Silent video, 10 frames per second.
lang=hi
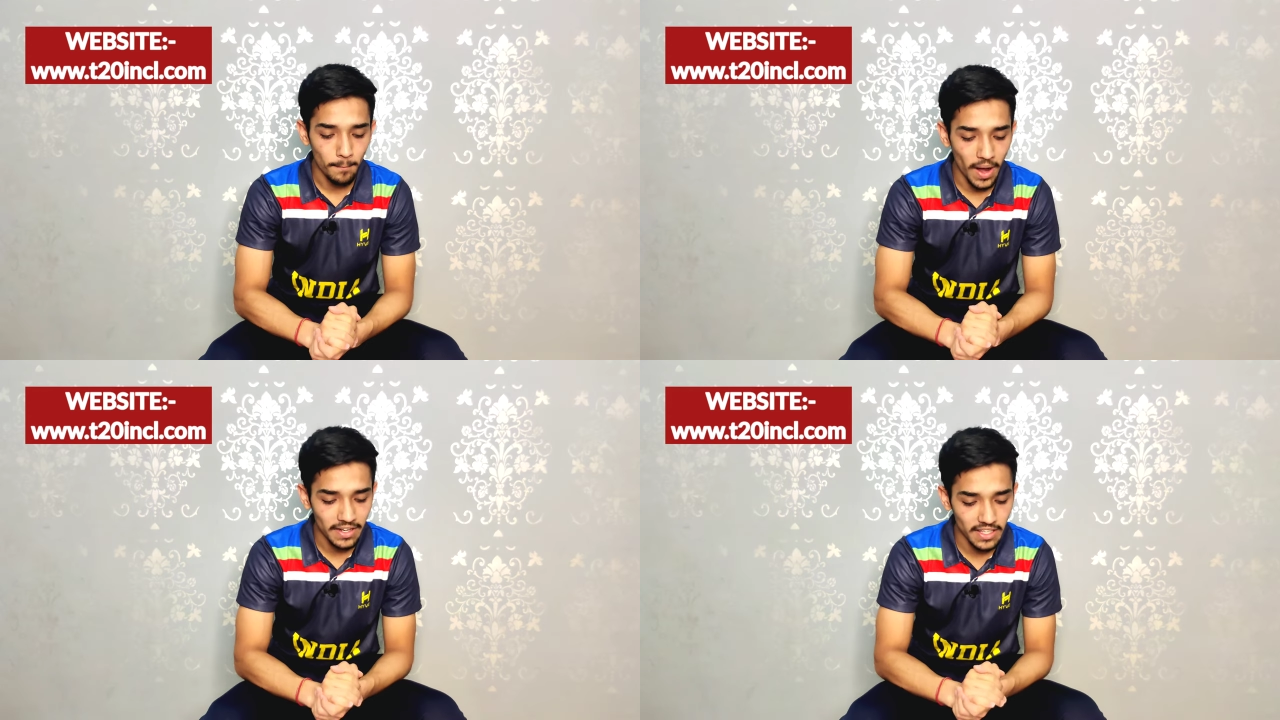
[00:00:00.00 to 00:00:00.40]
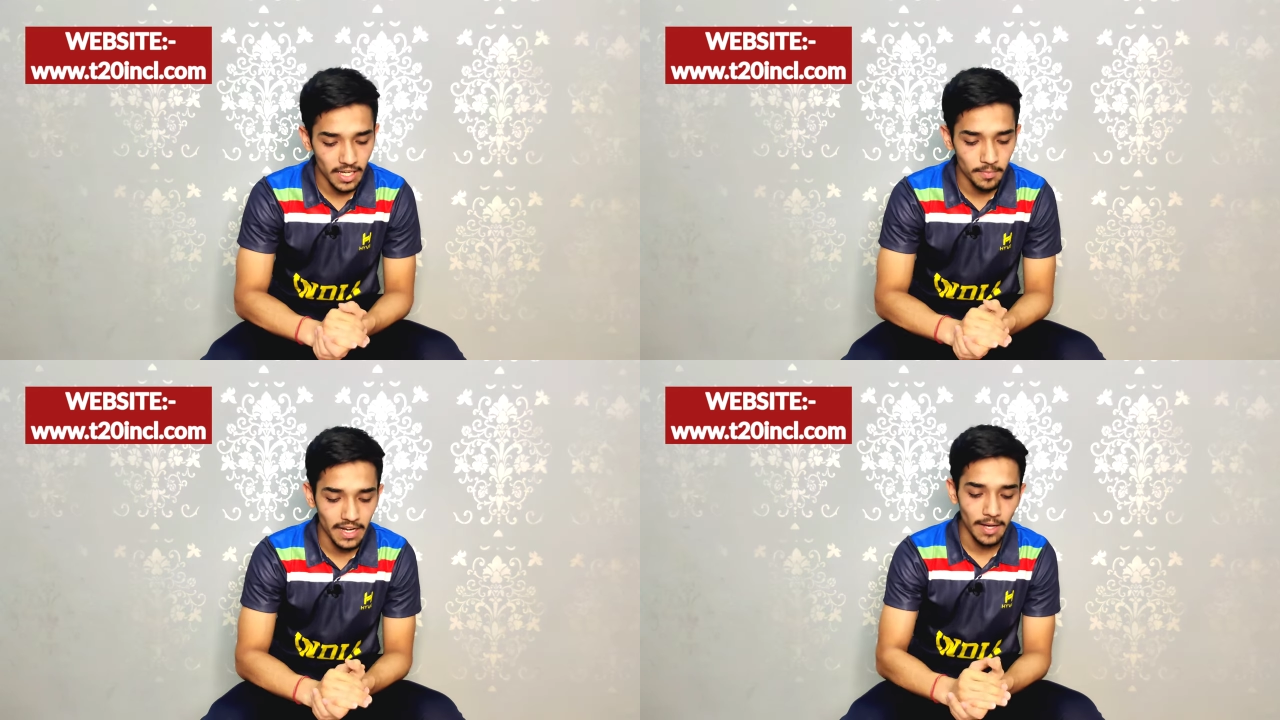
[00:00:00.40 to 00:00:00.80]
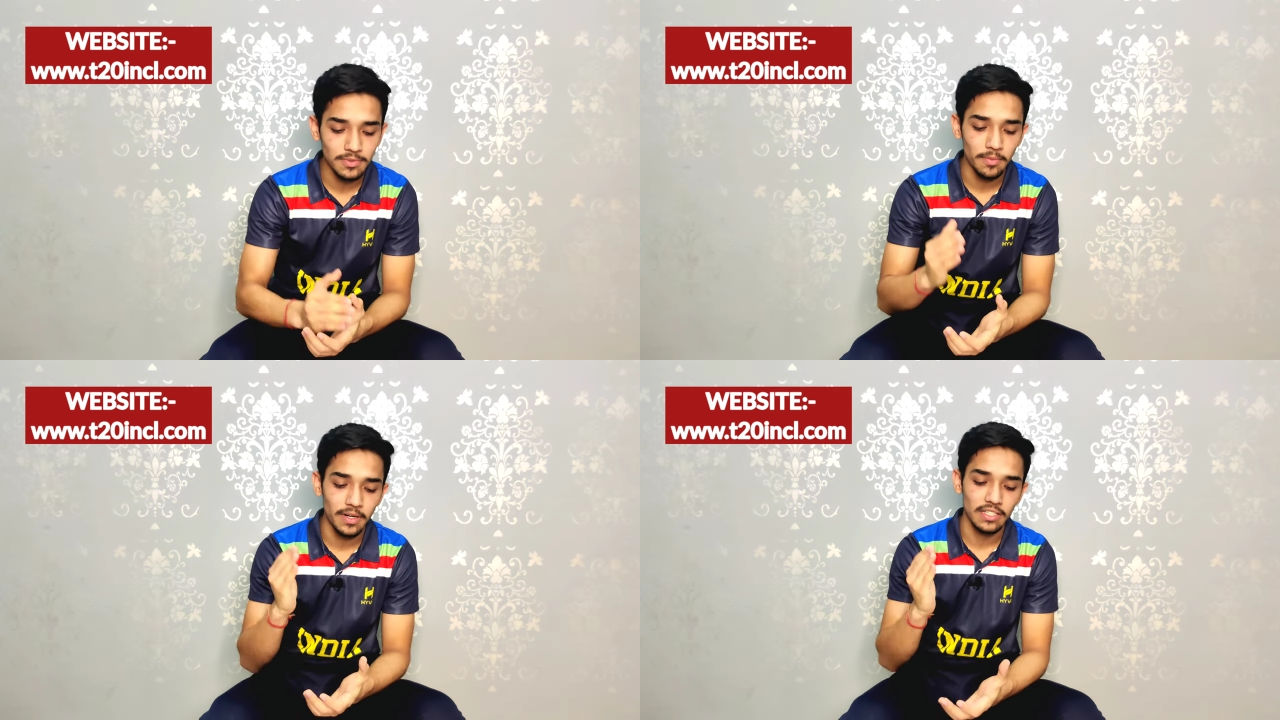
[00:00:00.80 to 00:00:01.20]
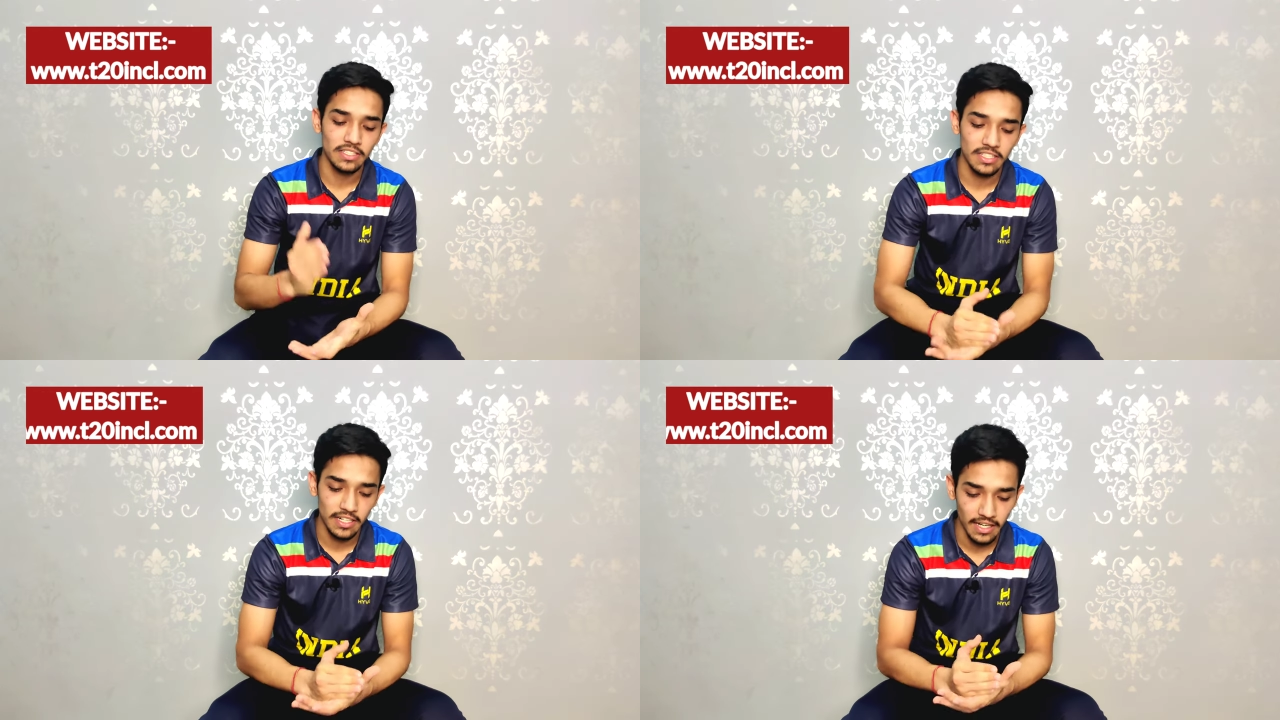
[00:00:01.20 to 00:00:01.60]
बाकी एक बार आप जब
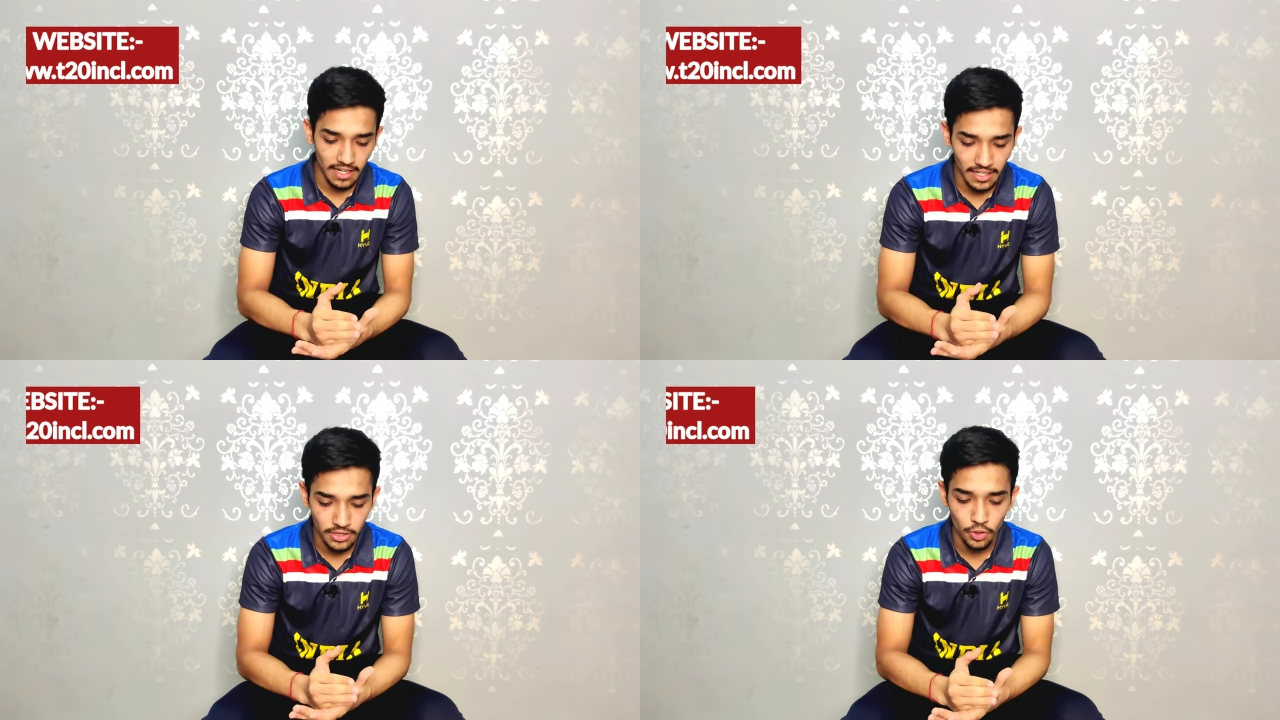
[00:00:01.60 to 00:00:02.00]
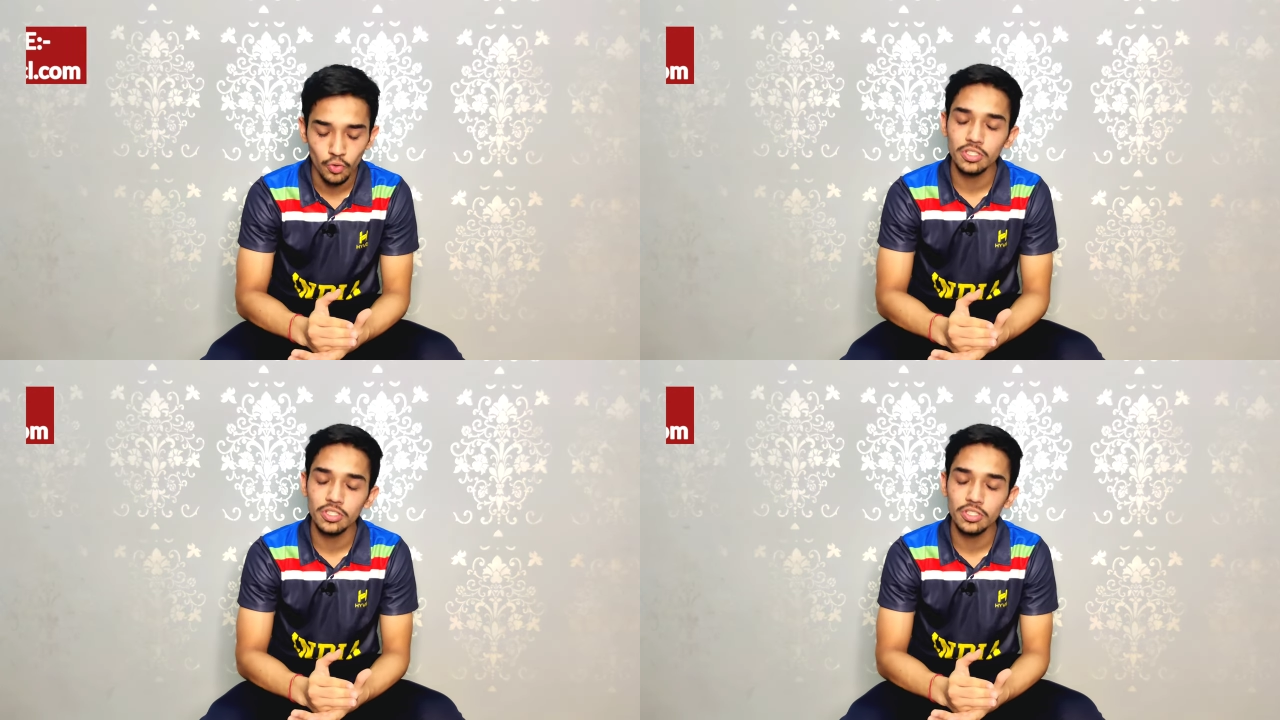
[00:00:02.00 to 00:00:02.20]
रजिस्टर कर लेते हो